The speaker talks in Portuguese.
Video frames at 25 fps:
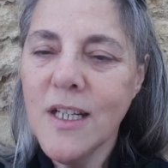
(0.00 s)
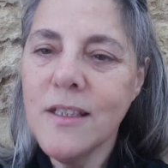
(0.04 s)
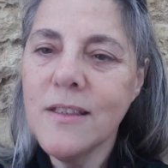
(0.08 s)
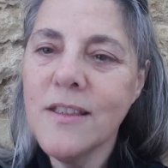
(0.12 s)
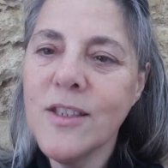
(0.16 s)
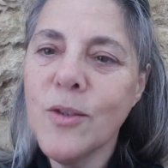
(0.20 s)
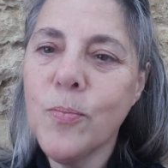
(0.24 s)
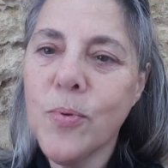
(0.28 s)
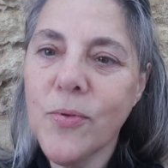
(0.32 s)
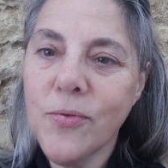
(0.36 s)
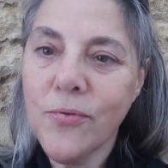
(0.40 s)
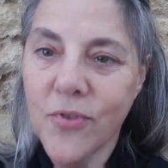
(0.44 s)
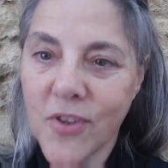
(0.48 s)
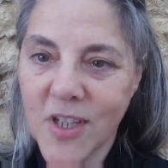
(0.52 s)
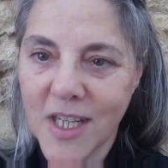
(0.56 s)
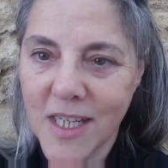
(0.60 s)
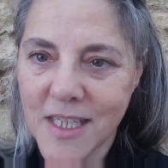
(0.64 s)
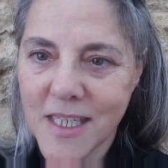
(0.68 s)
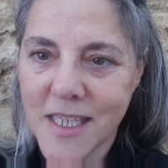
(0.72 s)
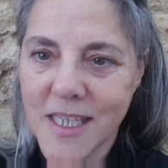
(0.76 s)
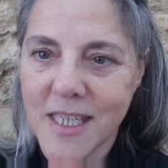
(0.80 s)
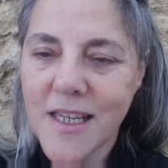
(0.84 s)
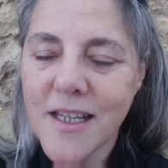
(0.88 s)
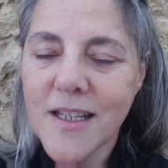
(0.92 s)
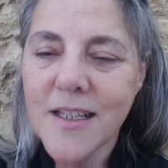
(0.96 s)
de
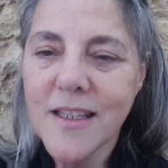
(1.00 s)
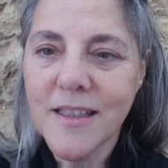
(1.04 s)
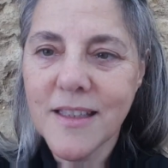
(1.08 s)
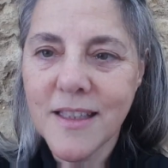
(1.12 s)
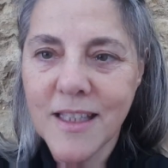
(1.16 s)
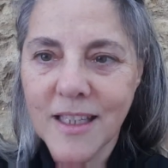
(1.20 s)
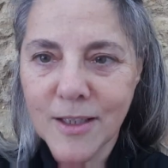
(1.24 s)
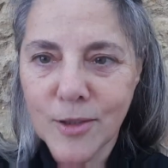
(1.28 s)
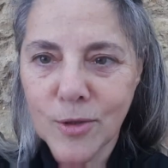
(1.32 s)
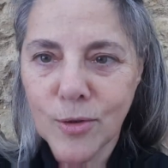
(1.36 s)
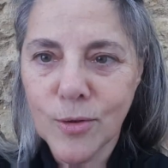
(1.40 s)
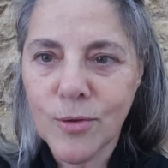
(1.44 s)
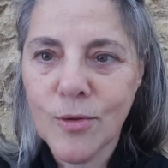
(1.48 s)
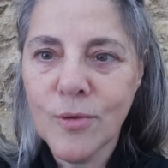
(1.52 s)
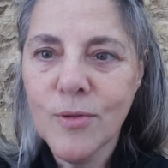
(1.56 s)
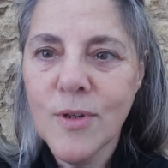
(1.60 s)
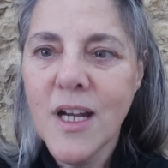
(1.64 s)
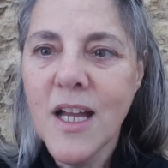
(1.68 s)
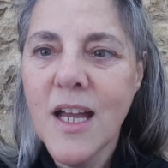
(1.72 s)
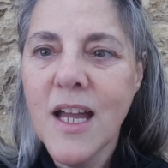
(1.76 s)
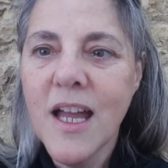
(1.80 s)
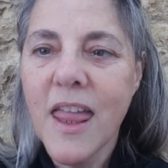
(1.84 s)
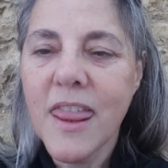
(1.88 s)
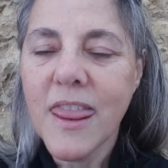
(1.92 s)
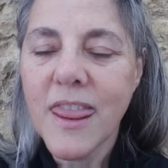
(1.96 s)
preferência dentro
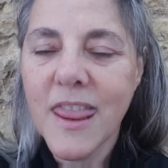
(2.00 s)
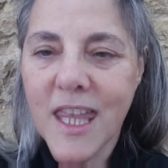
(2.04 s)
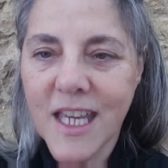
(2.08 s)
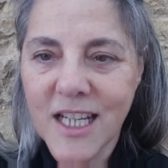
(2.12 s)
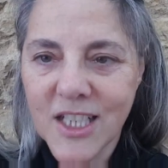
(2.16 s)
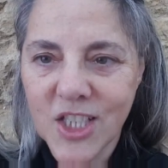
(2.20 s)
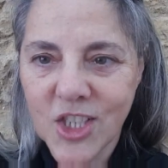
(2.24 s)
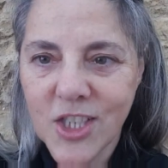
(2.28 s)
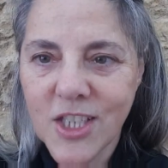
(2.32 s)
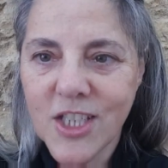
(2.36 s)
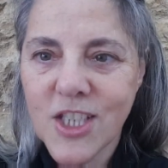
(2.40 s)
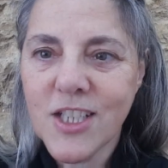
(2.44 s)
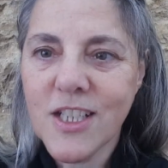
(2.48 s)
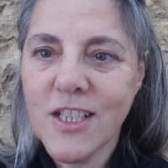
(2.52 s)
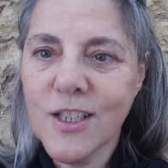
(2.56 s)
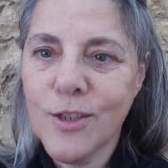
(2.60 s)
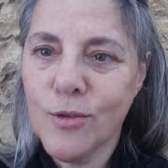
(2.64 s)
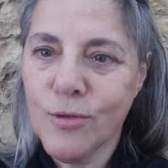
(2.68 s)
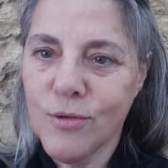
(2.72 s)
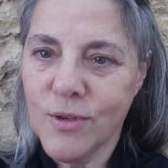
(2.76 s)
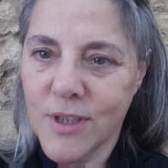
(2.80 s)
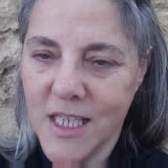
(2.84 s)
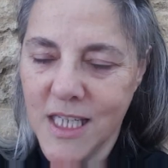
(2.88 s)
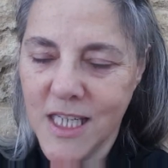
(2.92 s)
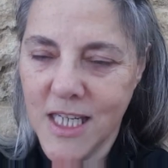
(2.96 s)
destas
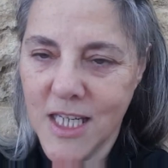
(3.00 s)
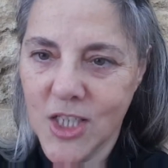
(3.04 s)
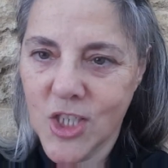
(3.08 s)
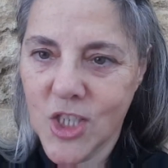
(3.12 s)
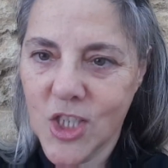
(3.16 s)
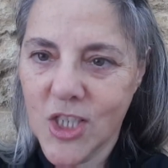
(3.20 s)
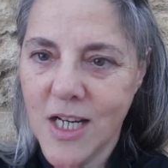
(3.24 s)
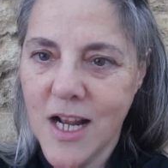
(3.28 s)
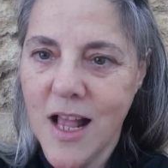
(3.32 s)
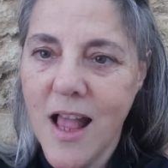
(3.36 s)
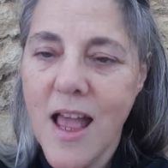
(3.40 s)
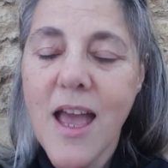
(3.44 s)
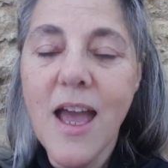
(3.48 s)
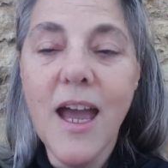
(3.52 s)
categorias.